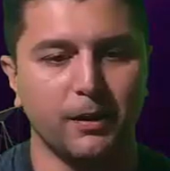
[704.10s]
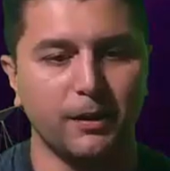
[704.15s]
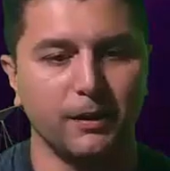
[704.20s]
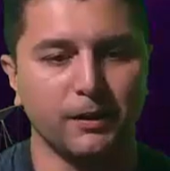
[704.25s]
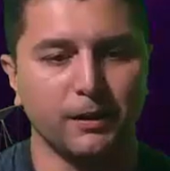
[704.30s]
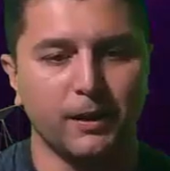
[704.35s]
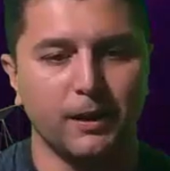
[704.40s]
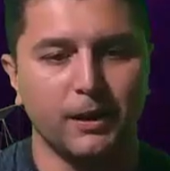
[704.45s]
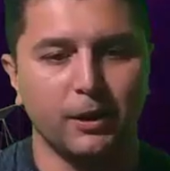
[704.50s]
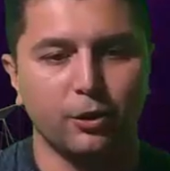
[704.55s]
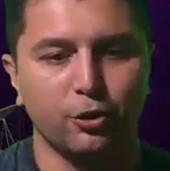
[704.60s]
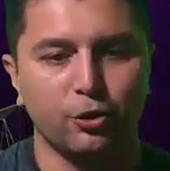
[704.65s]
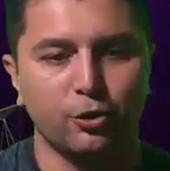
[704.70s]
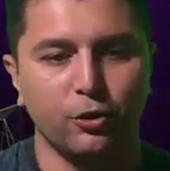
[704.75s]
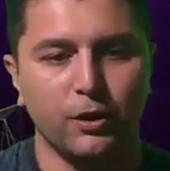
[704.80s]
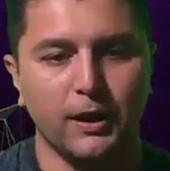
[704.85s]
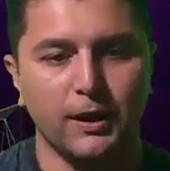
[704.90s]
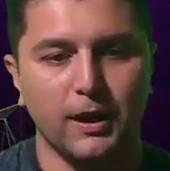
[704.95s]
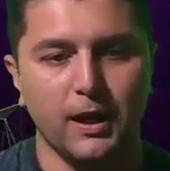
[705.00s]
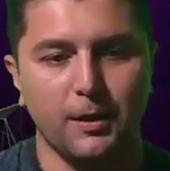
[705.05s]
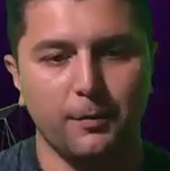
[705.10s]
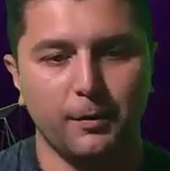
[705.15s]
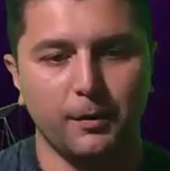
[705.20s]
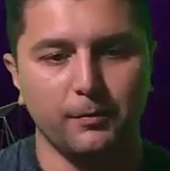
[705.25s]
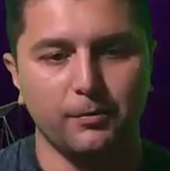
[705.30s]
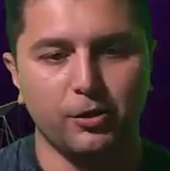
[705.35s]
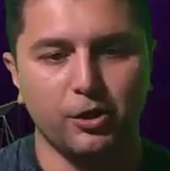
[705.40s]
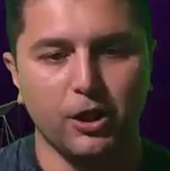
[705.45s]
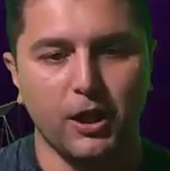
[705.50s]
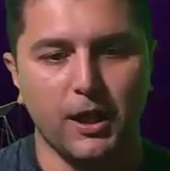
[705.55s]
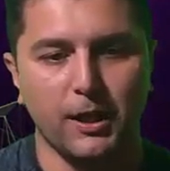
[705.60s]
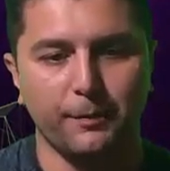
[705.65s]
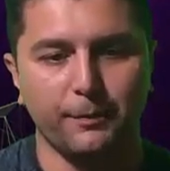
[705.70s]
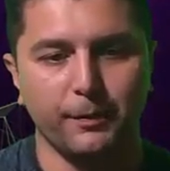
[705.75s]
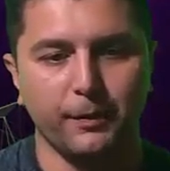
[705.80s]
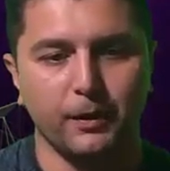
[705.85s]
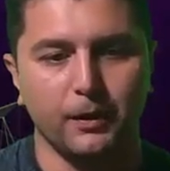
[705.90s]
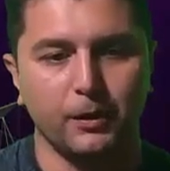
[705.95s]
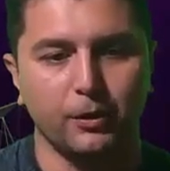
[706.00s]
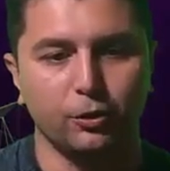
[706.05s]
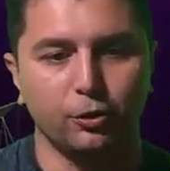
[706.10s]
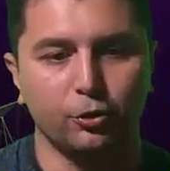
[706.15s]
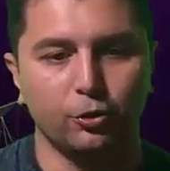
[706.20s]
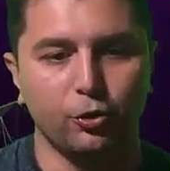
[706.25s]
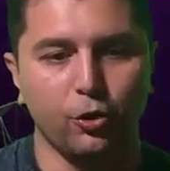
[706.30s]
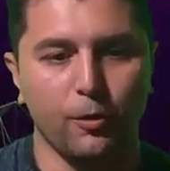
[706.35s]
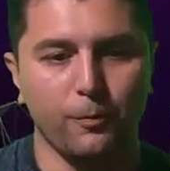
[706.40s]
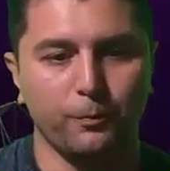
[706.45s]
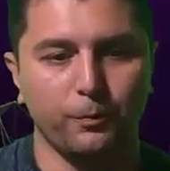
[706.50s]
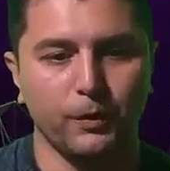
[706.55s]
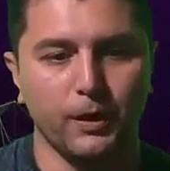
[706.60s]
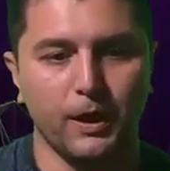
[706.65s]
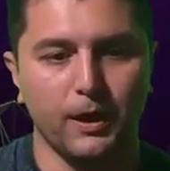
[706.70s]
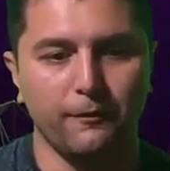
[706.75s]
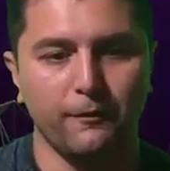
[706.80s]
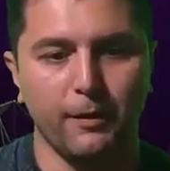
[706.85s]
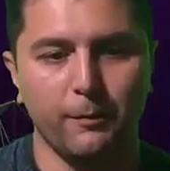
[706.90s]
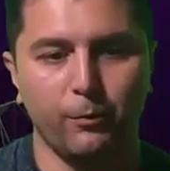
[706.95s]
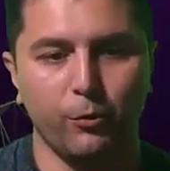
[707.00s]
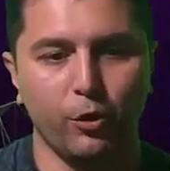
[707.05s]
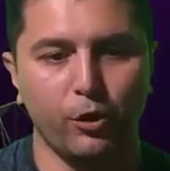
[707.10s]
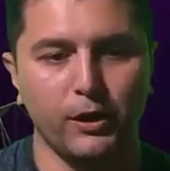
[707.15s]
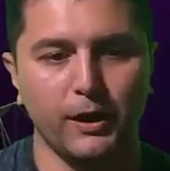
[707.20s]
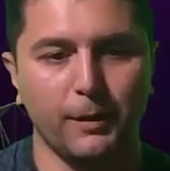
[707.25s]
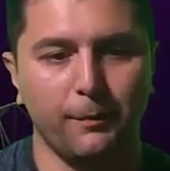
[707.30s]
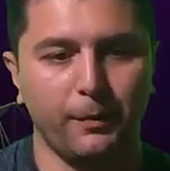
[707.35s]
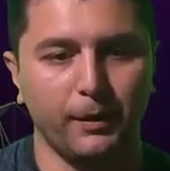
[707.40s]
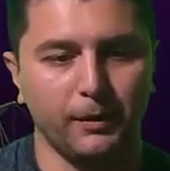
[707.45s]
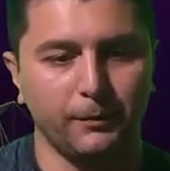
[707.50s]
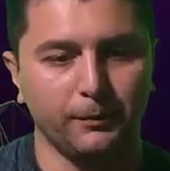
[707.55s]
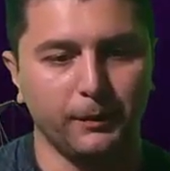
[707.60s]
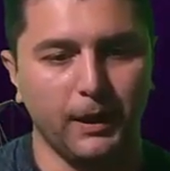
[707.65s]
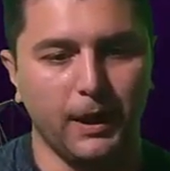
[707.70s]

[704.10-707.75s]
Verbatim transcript: Bakın şurayı ne yapalım? Çarp, topla ve böl yapalım.